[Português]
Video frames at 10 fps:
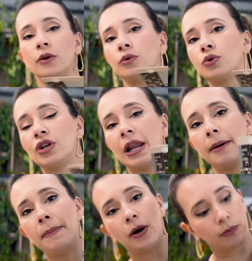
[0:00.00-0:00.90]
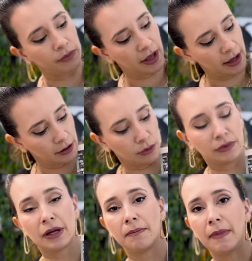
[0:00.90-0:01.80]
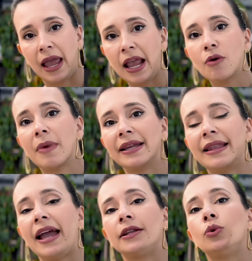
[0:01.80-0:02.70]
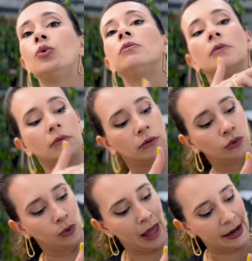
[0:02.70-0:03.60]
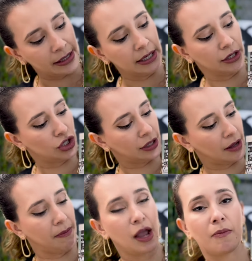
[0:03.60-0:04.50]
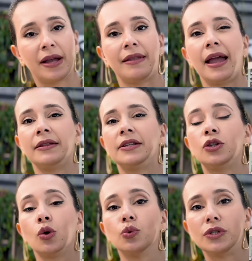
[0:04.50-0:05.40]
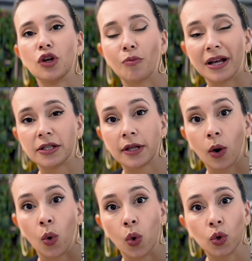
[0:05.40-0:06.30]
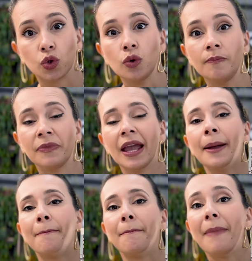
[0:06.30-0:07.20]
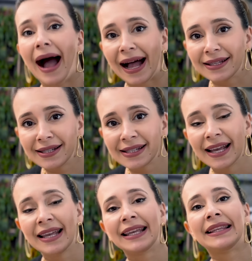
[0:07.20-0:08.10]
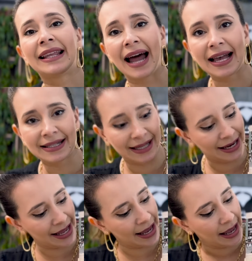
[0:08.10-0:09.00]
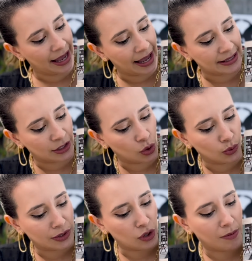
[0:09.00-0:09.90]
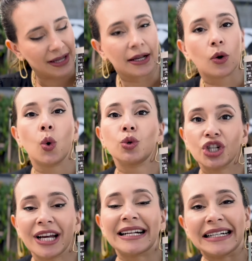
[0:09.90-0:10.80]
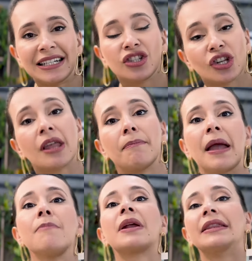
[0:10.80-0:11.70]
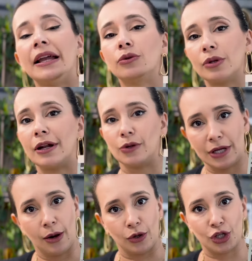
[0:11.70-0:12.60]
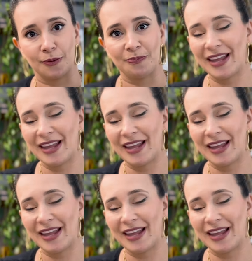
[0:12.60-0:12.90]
do jalapão. Então, também uma ideia do, do laranja, também uma ideia desse tomzinho mais terroso, mas que traz ali esse tomzinho mais aconchegante também para dentro da nossa loja.